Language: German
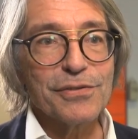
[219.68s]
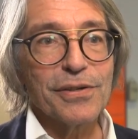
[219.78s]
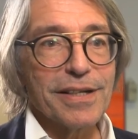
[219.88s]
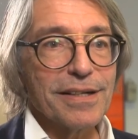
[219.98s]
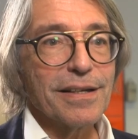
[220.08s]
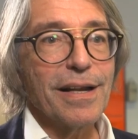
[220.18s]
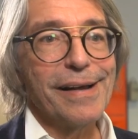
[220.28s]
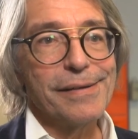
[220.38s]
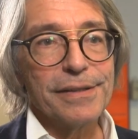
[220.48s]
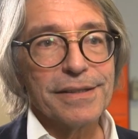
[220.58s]
sondern
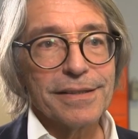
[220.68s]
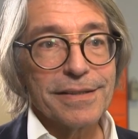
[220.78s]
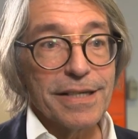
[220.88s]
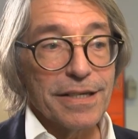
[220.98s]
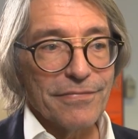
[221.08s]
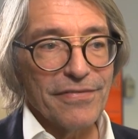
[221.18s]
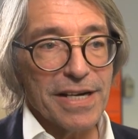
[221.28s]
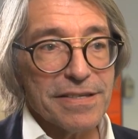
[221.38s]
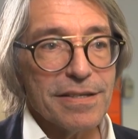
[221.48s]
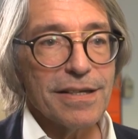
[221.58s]
äh, die
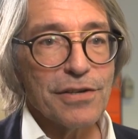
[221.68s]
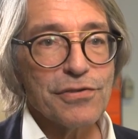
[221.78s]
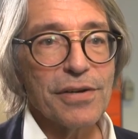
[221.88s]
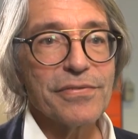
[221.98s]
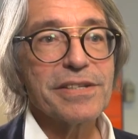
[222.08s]
weiße Landschaft